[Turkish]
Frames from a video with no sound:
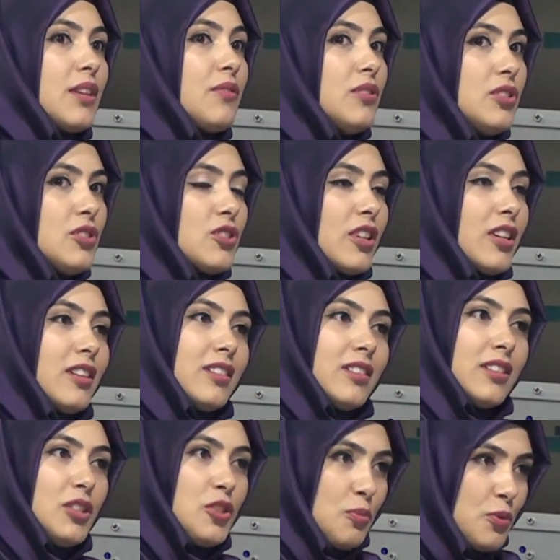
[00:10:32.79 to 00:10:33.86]
sevince
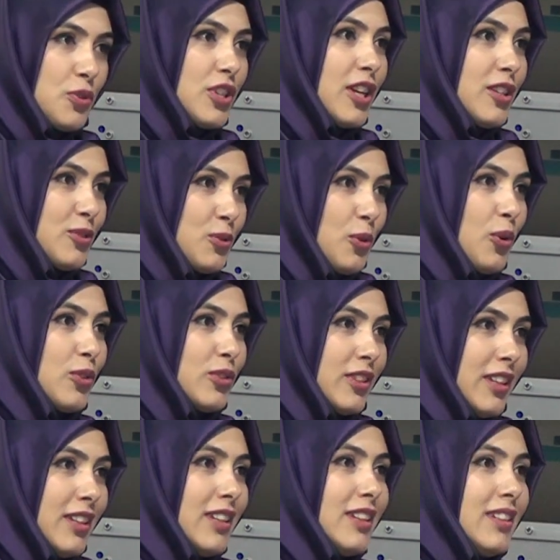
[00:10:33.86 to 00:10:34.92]
hiçbir şey zor
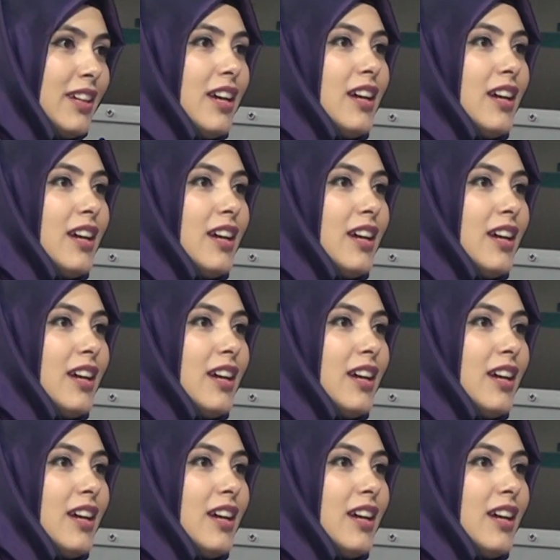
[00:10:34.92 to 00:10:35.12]
değil.